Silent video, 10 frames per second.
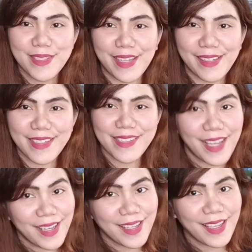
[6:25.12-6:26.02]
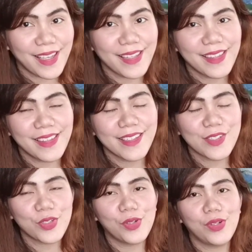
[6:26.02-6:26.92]
mastak lang sa akin.
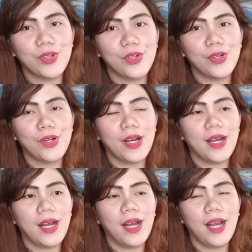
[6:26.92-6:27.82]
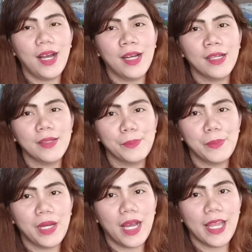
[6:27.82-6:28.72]
So, ang, ang
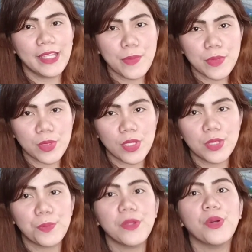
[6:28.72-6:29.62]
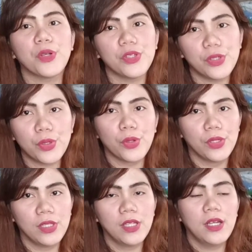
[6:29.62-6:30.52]
mga items ko is pre-order all.
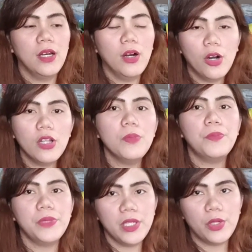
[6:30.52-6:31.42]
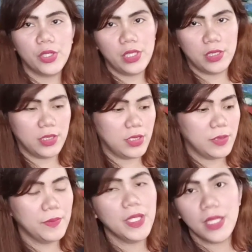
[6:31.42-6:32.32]
All pre-order.
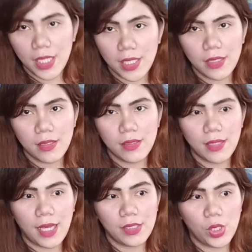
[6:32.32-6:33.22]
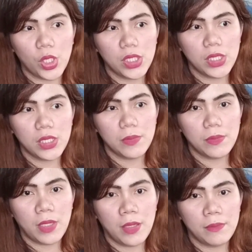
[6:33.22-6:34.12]
Meaning, lahat order
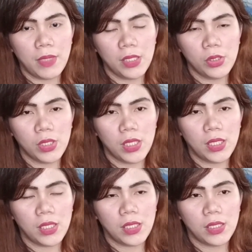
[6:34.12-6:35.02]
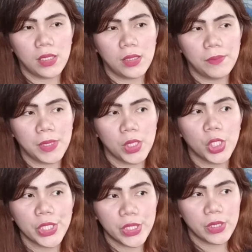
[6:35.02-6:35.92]
um, bago ka
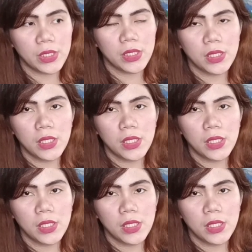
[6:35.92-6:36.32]
mag-order,